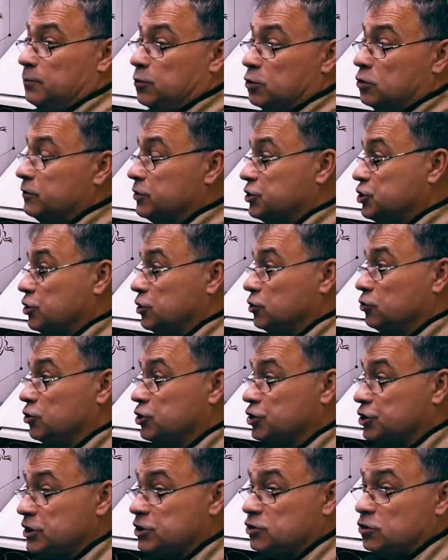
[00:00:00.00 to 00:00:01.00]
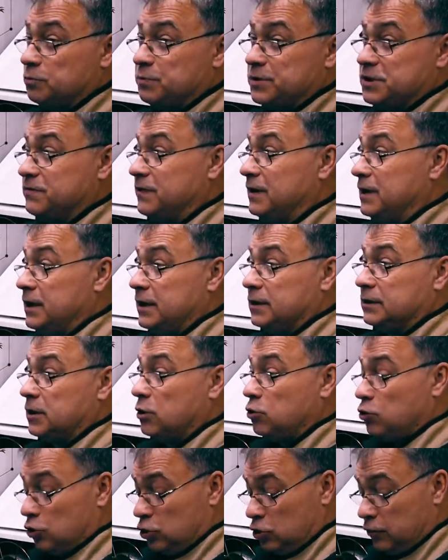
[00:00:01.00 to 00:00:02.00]
Проволочкой 0,6 он позволяет
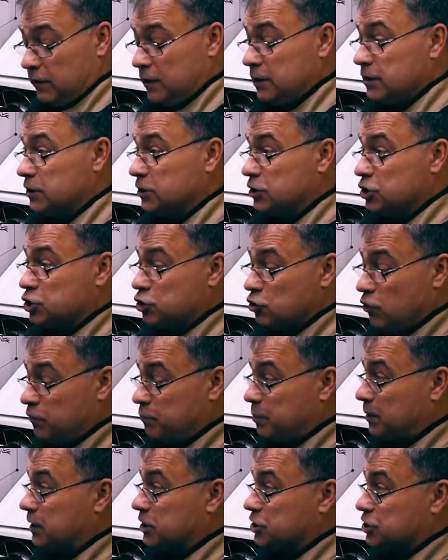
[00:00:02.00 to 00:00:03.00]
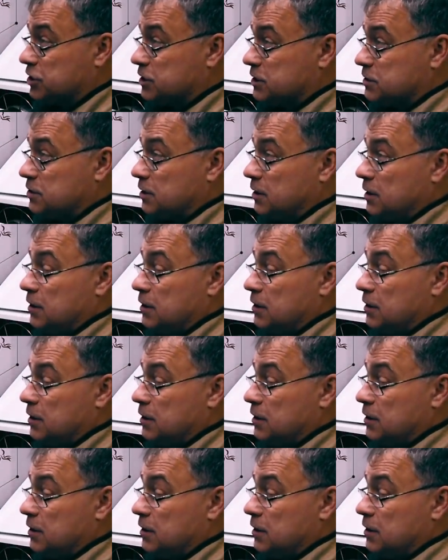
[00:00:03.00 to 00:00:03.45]
такой ювелирный шов положить,